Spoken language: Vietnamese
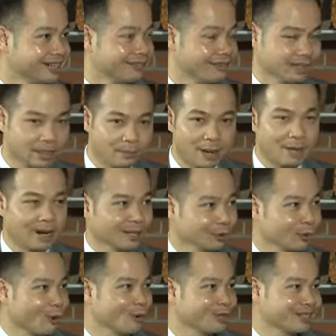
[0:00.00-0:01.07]
Và rất may mắn là
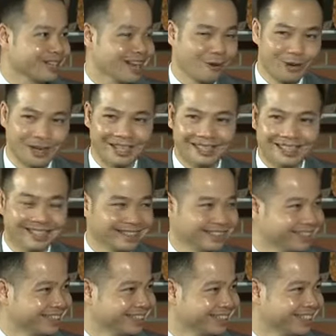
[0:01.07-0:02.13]
tôi đỗ vào trường đại học ngoại ngữ.
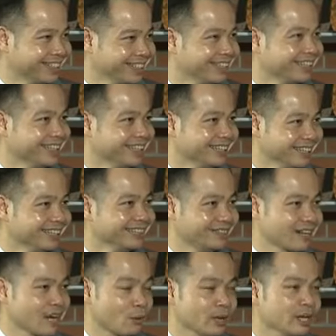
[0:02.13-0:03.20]
Đại học ngoại ngữ đúng
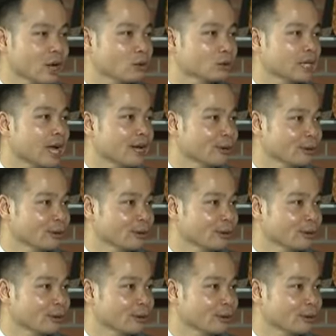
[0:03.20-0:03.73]
không? Đại học ấy, Đại học Quốc gia Hà